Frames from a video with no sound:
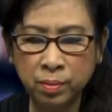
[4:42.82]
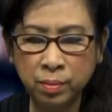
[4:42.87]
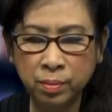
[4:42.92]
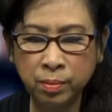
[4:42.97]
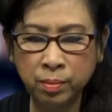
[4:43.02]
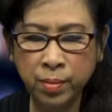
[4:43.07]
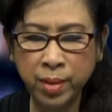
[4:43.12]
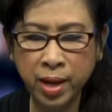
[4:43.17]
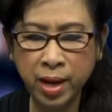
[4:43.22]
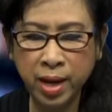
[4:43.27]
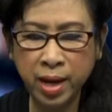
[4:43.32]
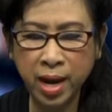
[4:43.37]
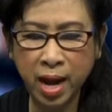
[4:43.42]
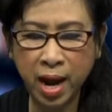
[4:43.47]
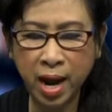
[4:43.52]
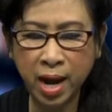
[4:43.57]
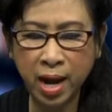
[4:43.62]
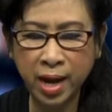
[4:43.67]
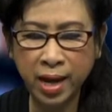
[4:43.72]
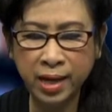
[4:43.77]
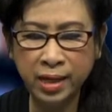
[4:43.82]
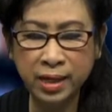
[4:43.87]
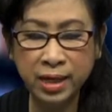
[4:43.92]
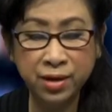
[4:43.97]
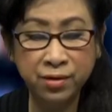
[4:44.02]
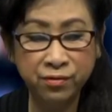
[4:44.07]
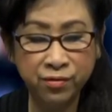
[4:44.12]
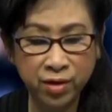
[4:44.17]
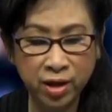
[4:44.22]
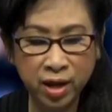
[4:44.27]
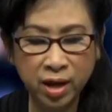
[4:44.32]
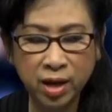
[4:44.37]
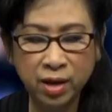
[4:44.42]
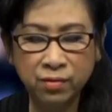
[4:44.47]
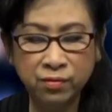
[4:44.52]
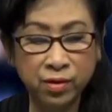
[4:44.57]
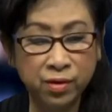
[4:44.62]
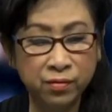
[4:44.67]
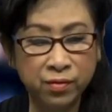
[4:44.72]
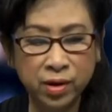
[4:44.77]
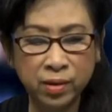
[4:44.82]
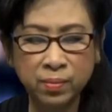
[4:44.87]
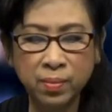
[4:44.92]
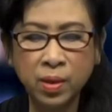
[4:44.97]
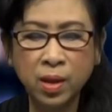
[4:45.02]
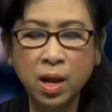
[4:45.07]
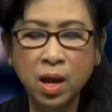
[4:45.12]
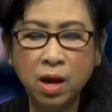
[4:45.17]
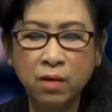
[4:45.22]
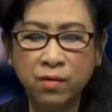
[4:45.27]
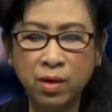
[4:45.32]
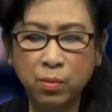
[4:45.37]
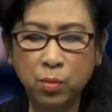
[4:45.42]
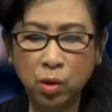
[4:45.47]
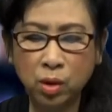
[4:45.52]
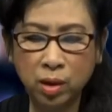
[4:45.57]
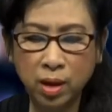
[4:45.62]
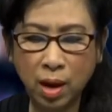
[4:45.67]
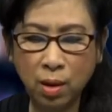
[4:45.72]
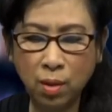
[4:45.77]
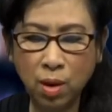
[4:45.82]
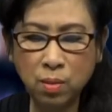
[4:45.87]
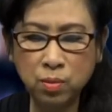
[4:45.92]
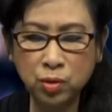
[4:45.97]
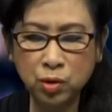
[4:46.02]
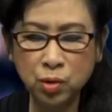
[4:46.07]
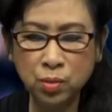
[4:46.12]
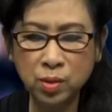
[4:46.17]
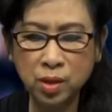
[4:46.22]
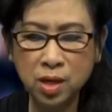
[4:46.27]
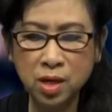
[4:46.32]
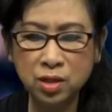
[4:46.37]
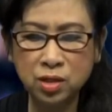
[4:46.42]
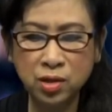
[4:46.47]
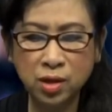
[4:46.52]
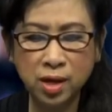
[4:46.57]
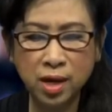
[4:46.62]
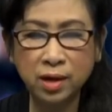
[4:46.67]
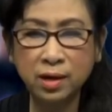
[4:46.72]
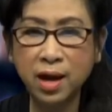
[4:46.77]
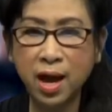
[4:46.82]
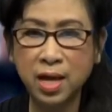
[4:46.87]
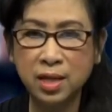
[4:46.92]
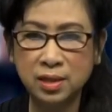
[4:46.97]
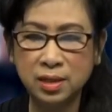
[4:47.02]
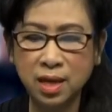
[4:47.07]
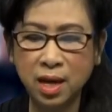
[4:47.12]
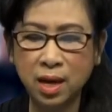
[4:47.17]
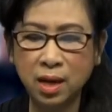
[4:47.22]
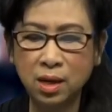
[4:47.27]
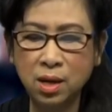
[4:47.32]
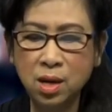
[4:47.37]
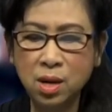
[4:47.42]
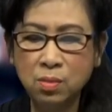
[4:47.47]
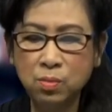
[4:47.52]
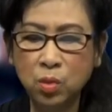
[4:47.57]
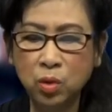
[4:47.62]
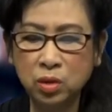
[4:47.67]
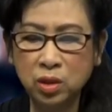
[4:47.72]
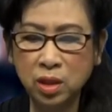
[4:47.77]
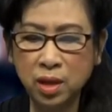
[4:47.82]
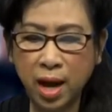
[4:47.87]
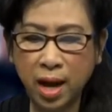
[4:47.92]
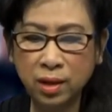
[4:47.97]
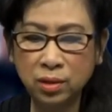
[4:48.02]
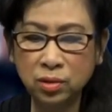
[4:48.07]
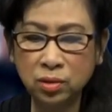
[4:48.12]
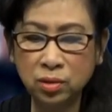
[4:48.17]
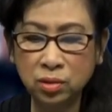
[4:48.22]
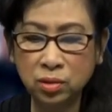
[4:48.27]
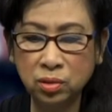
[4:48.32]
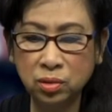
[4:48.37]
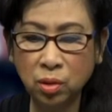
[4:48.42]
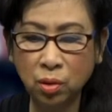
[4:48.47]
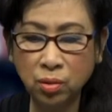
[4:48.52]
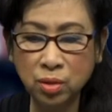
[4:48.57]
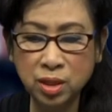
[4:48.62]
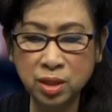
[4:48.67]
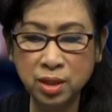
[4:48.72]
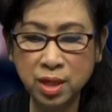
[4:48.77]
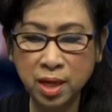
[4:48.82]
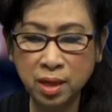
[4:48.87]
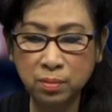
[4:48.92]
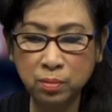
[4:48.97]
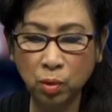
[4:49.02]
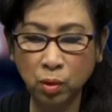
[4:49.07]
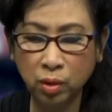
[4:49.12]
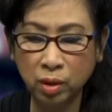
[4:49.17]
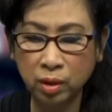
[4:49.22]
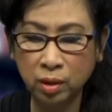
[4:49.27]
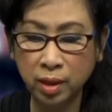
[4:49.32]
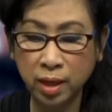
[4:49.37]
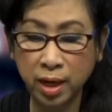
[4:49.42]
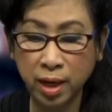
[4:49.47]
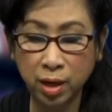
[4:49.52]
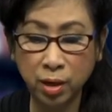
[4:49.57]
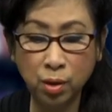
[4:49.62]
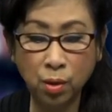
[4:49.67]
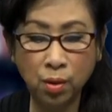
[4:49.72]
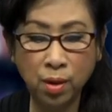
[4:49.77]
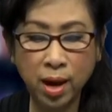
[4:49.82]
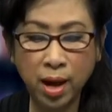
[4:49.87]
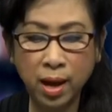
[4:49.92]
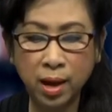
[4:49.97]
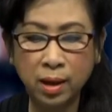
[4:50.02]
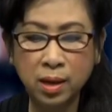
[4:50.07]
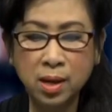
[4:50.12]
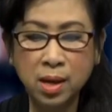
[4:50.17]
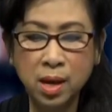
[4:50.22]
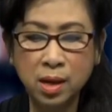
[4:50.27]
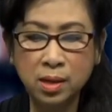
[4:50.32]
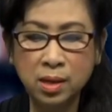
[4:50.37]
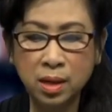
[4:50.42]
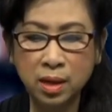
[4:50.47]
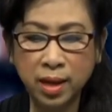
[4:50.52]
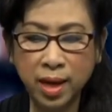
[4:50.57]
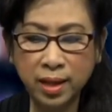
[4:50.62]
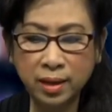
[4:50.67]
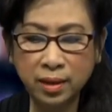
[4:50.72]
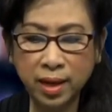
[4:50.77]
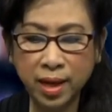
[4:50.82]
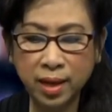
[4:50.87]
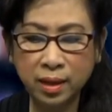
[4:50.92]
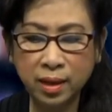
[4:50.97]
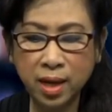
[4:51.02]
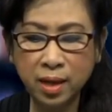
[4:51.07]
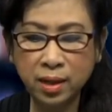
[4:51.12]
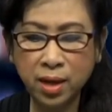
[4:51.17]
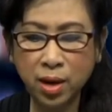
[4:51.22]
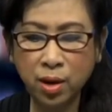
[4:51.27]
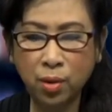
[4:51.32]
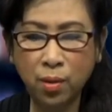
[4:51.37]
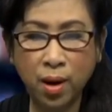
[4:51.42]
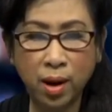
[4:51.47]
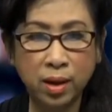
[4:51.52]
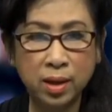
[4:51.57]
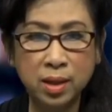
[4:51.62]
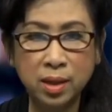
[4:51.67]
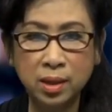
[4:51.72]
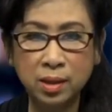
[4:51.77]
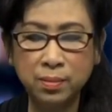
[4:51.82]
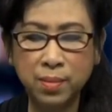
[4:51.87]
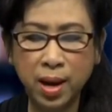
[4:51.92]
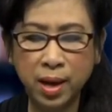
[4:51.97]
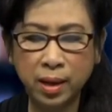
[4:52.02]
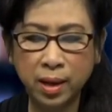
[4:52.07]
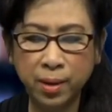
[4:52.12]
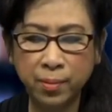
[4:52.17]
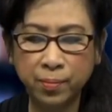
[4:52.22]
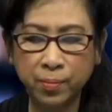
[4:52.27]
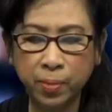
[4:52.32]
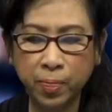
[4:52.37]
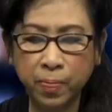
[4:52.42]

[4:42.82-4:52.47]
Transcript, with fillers: BIDV, vân vân và một cao ốc chung cư cho các đại gia, một dự án tốn trên 1 tỷ đô la được khánh thành cách đây khoảng hơn 3 năm.